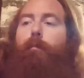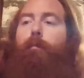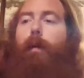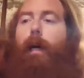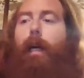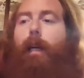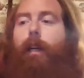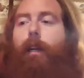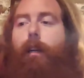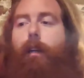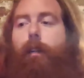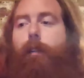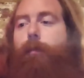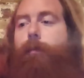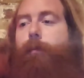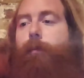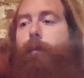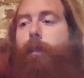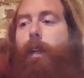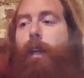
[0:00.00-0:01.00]
Baka.
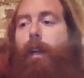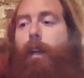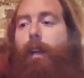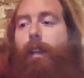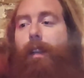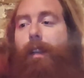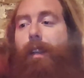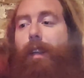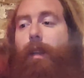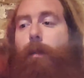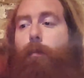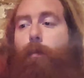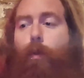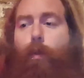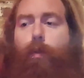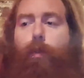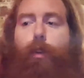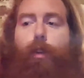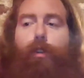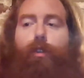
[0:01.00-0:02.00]
Des
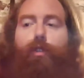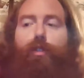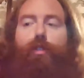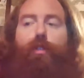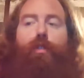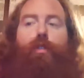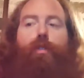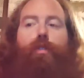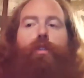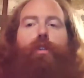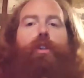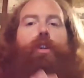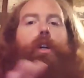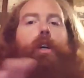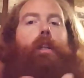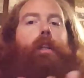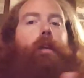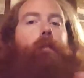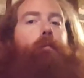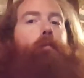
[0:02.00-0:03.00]
mots que je
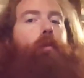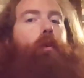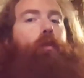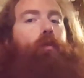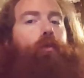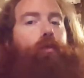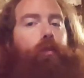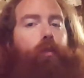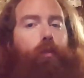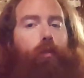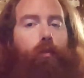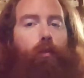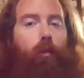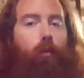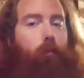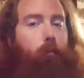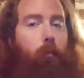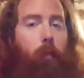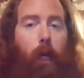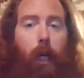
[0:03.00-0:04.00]
connais pas toutes.
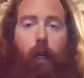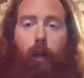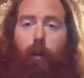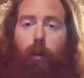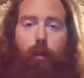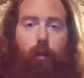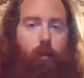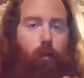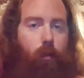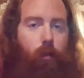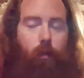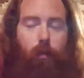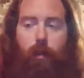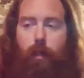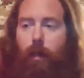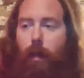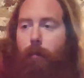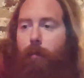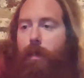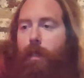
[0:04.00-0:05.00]
Donc, Baka, ça euh,
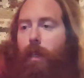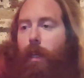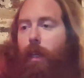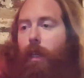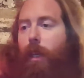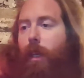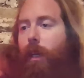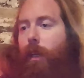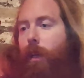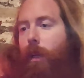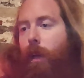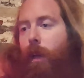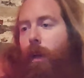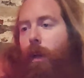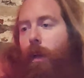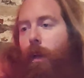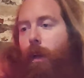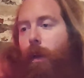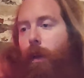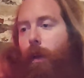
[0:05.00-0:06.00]
ça me dit rien.
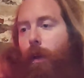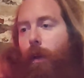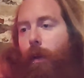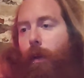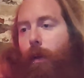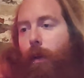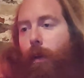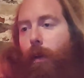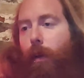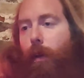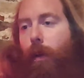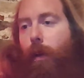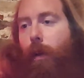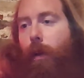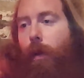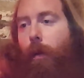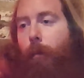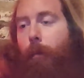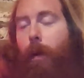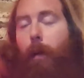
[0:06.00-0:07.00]

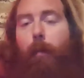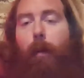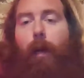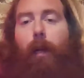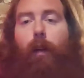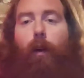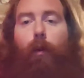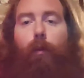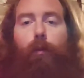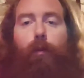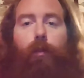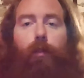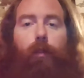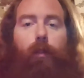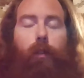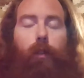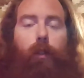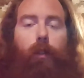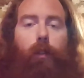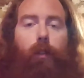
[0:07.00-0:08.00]
Euh, mais par contre,
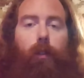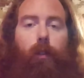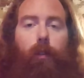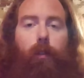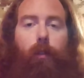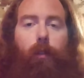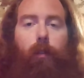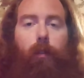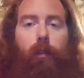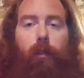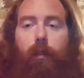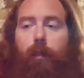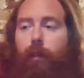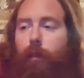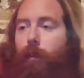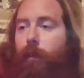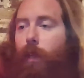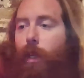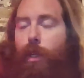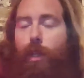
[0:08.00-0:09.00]

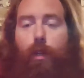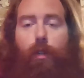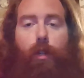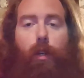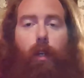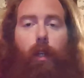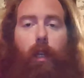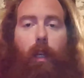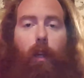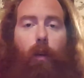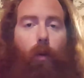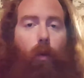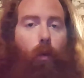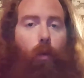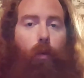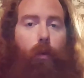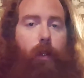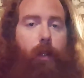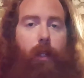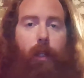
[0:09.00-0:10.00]
ça change rien
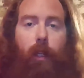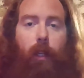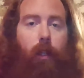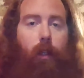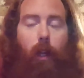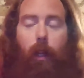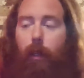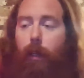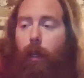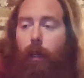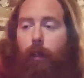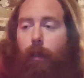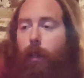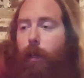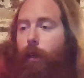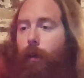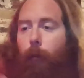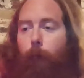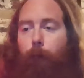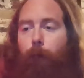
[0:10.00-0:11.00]
au liquide en tant que
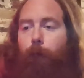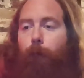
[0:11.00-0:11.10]
tel.